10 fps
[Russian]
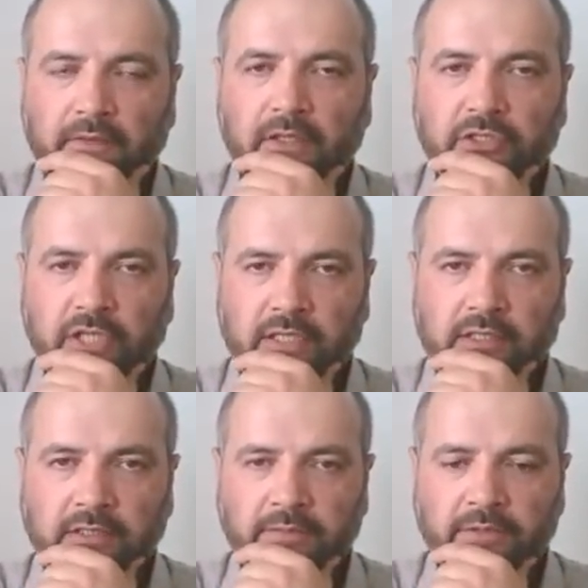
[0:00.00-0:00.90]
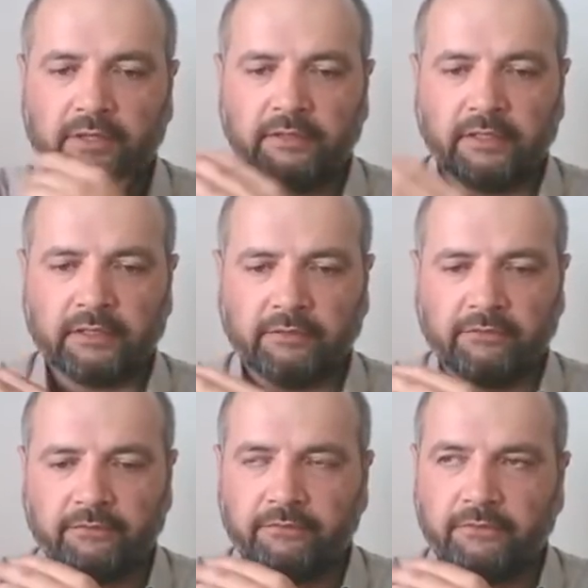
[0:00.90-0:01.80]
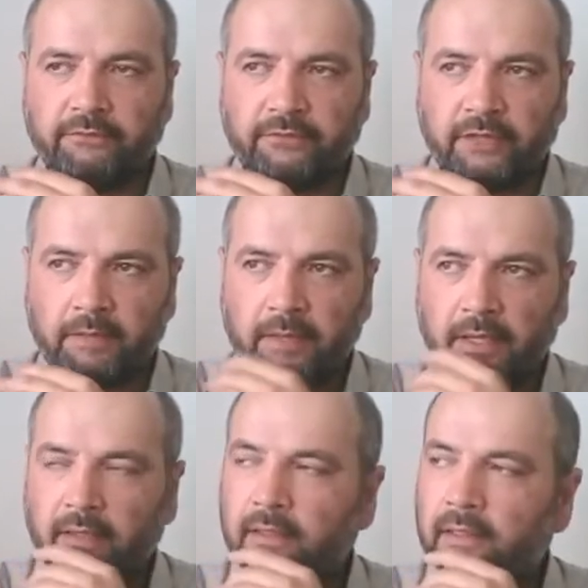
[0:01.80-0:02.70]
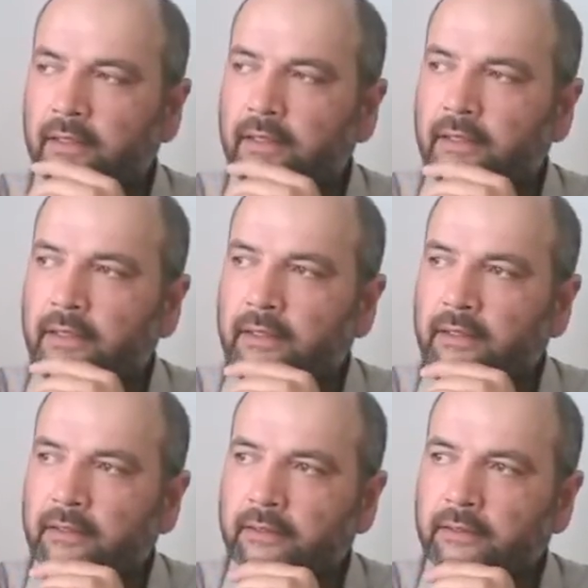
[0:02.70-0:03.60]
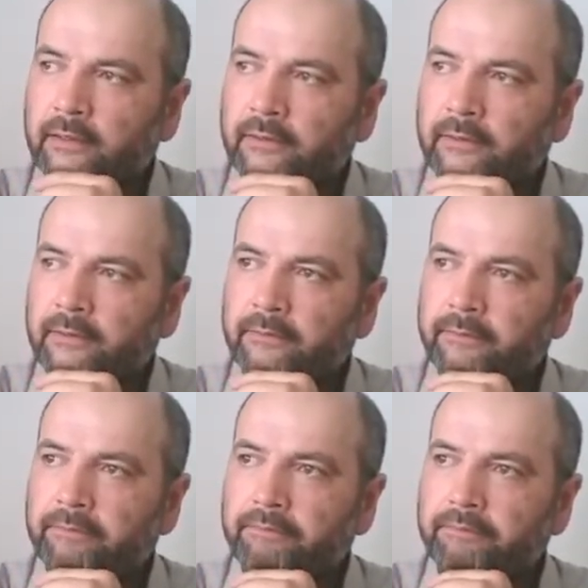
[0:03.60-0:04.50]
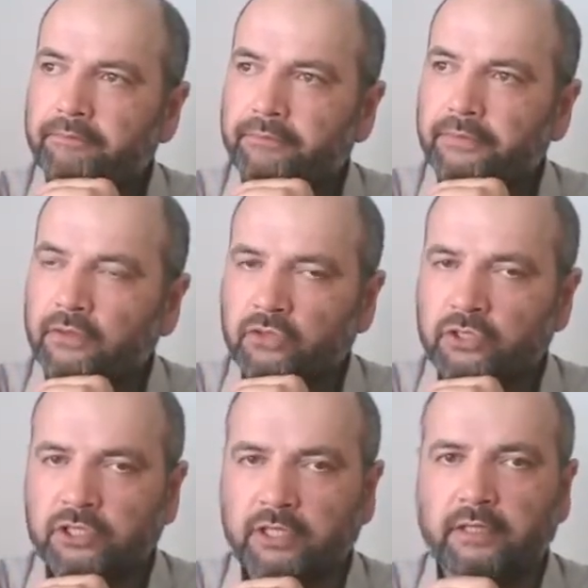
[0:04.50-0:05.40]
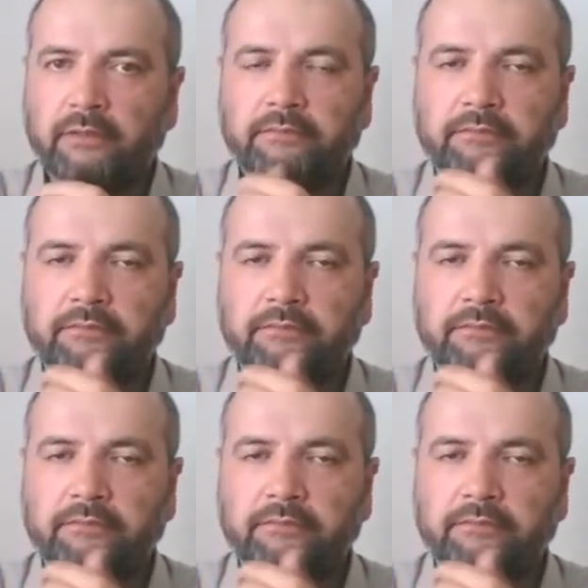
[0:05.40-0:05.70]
Шахар Рамадан – это время э, урожая.